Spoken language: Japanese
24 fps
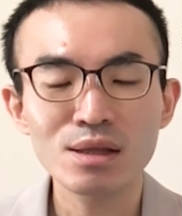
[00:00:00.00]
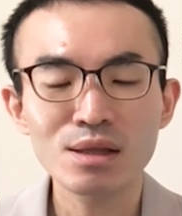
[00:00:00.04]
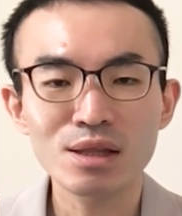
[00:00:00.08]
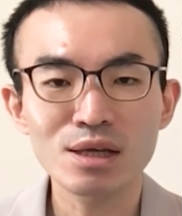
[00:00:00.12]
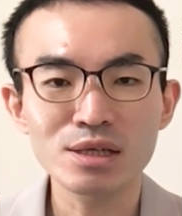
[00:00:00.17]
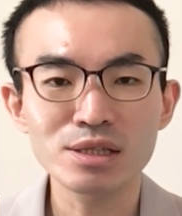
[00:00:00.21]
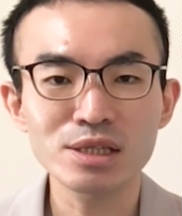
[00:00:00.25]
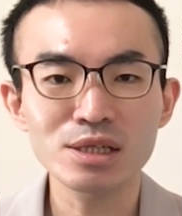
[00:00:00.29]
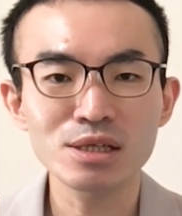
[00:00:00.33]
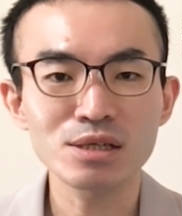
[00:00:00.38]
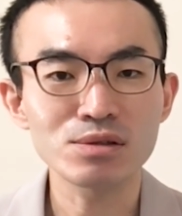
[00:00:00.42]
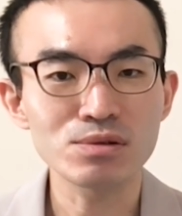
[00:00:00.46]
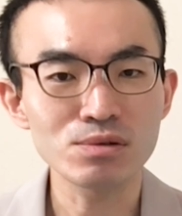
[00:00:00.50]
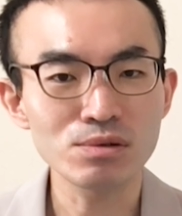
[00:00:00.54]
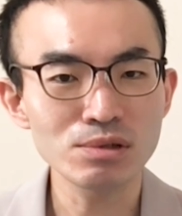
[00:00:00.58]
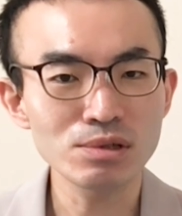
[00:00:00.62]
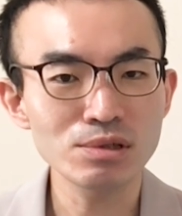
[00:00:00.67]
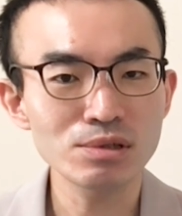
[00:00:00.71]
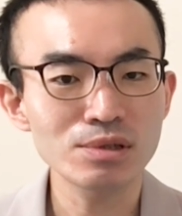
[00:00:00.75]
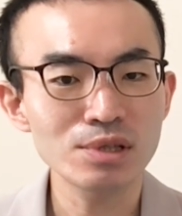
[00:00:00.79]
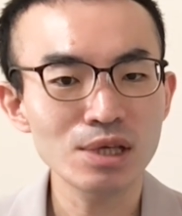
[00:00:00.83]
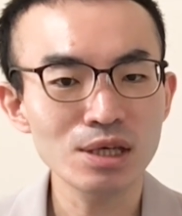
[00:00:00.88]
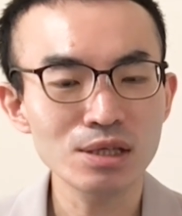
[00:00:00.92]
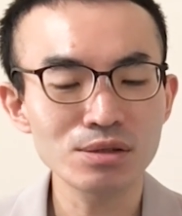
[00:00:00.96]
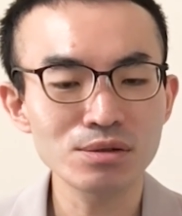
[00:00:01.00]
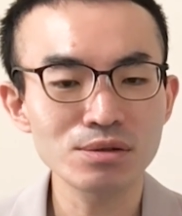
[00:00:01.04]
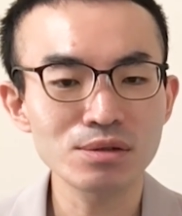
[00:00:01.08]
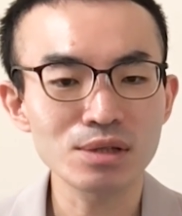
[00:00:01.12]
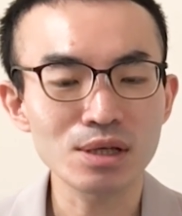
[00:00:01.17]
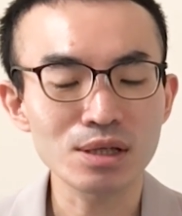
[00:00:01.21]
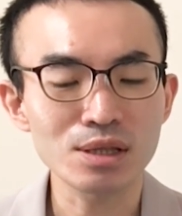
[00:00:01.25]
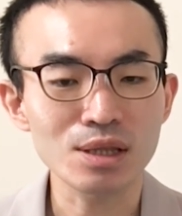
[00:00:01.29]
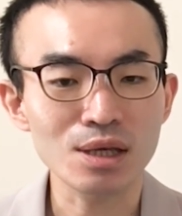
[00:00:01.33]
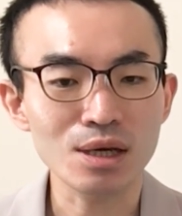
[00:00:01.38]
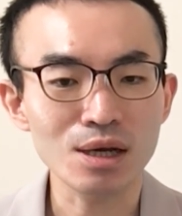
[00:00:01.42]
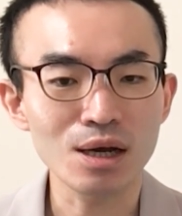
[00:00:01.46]
だし、どういう手順
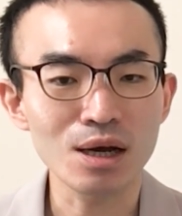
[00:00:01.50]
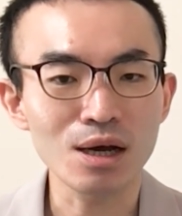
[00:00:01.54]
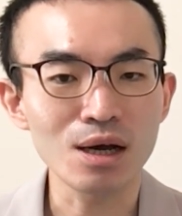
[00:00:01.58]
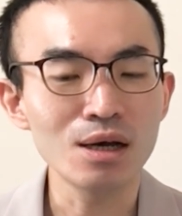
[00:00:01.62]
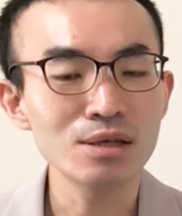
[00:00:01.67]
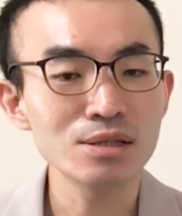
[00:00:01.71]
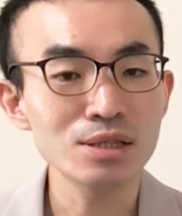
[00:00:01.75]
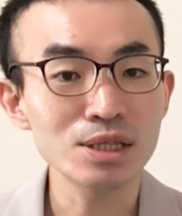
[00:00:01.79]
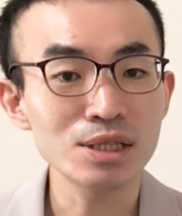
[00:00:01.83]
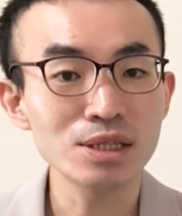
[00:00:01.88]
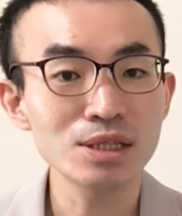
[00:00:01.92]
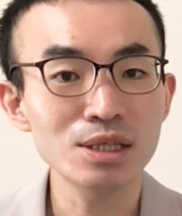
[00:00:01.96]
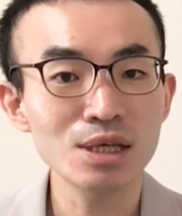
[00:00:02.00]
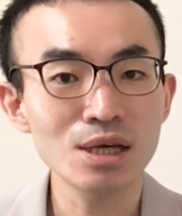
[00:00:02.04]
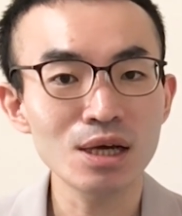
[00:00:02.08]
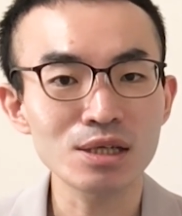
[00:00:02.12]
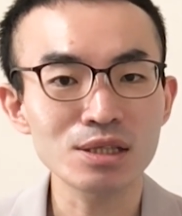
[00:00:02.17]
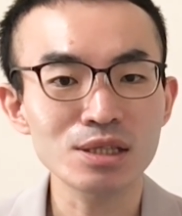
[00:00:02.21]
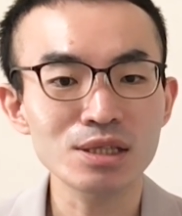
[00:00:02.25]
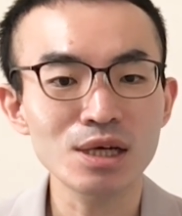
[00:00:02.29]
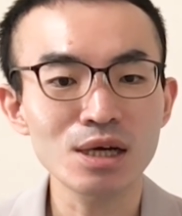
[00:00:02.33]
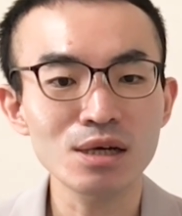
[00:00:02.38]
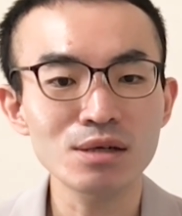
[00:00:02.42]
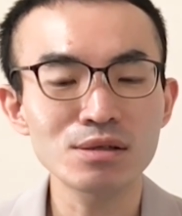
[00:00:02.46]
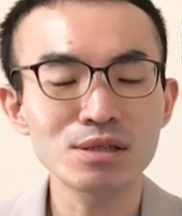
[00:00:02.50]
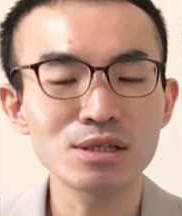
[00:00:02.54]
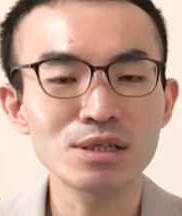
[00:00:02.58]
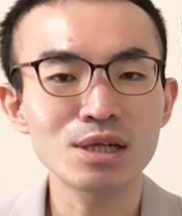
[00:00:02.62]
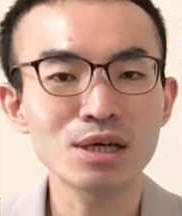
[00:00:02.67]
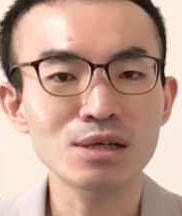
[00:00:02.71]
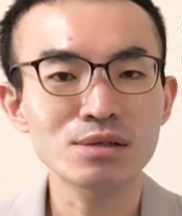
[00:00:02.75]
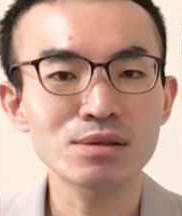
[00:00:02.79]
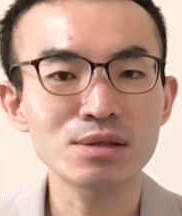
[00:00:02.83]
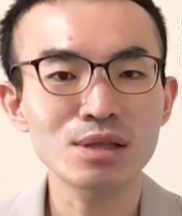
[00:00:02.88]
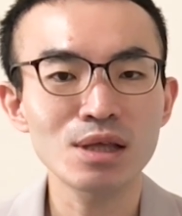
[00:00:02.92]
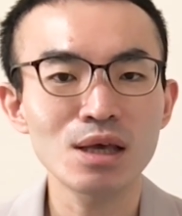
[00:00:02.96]
だったか、先生が近くにい
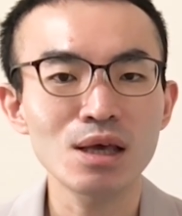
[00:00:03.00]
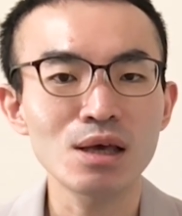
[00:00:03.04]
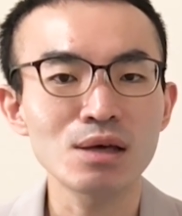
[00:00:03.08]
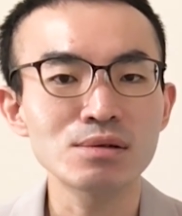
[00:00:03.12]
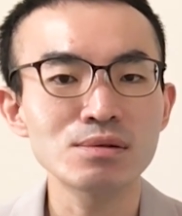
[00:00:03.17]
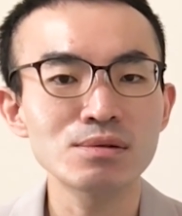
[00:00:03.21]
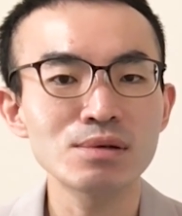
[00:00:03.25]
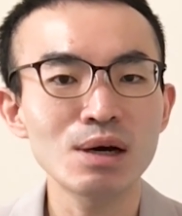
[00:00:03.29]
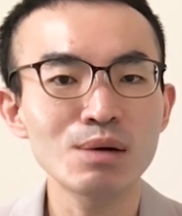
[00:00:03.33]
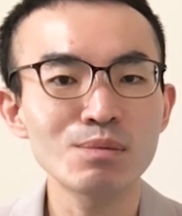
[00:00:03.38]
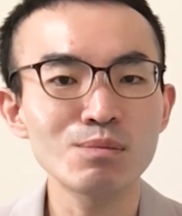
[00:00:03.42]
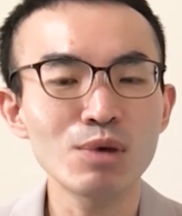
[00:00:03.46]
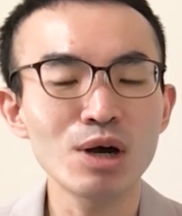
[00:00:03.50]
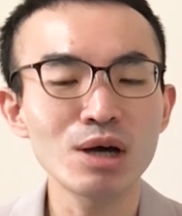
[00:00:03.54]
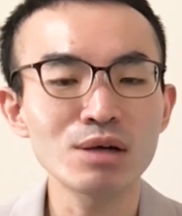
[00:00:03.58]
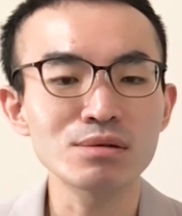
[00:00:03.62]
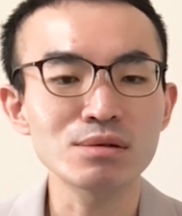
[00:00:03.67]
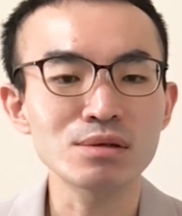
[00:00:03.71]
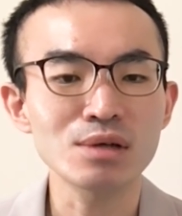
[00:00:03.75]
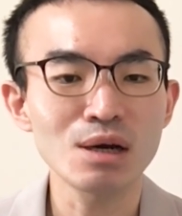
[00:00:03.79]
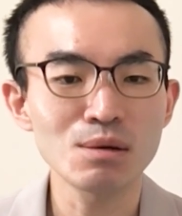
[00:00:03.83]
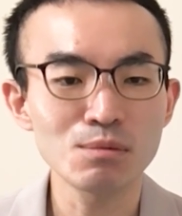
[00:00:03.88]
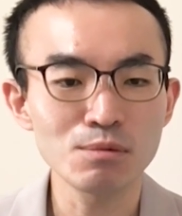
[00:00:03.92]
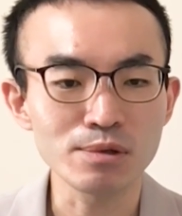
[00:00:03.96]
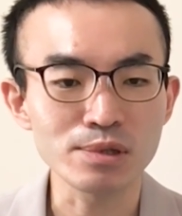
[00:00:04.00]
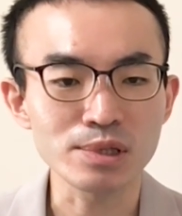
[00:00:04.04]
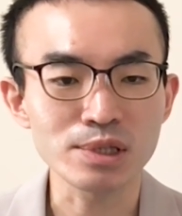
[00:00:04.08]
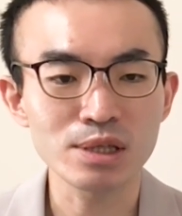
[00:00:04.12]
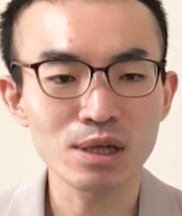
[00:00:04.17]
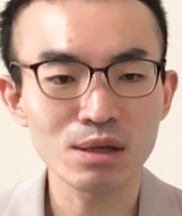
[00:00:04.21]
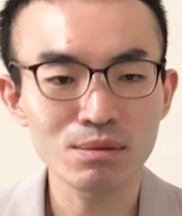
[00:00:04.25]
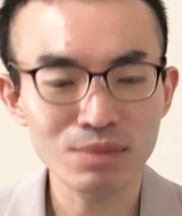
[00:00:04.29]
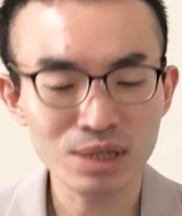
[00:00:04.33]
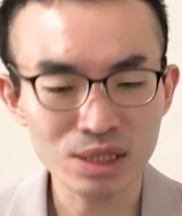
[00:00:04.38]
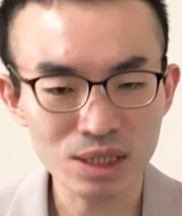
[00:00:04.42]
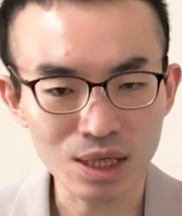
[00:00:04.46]
なくて不安もあるかも
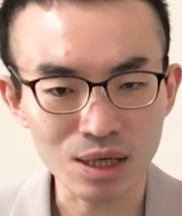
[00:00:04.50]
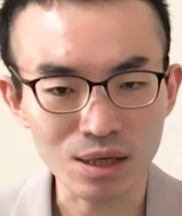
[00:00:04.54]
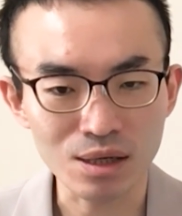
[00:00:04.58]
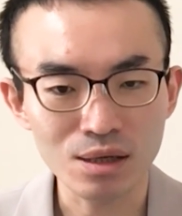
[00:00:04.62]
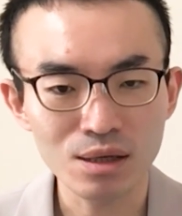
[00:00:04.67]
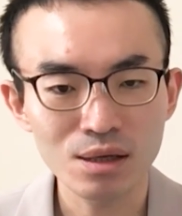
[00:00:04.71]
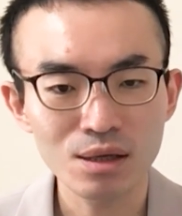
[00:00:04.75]
しれません。